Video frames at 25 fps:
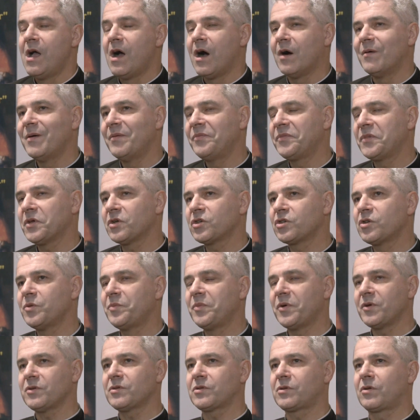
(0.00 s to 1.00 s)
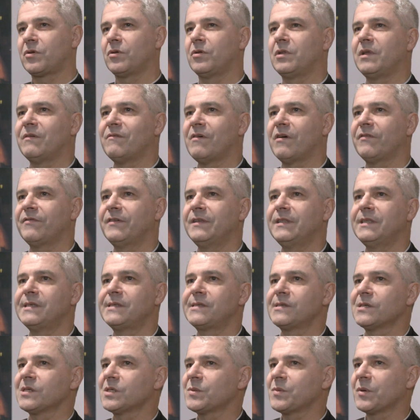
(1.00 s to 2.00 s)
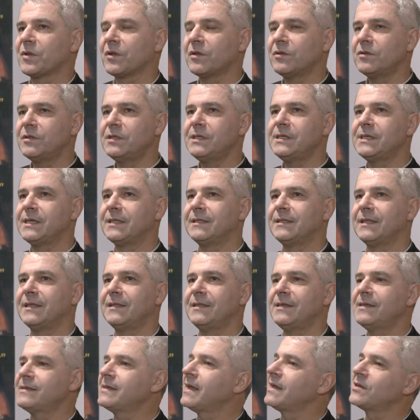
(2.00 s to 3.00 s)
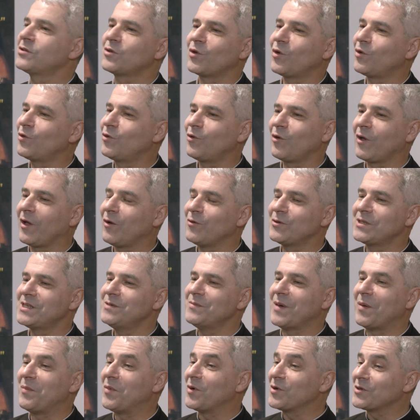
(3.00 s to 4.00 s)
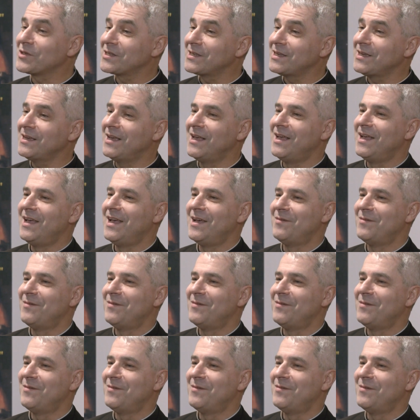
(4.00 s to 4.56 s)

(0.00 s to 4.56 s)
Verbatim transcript: En même temps, je pense que d'avoir fait des sciences pendant une dizaine d'années, ça a structuré aussi ma pensée,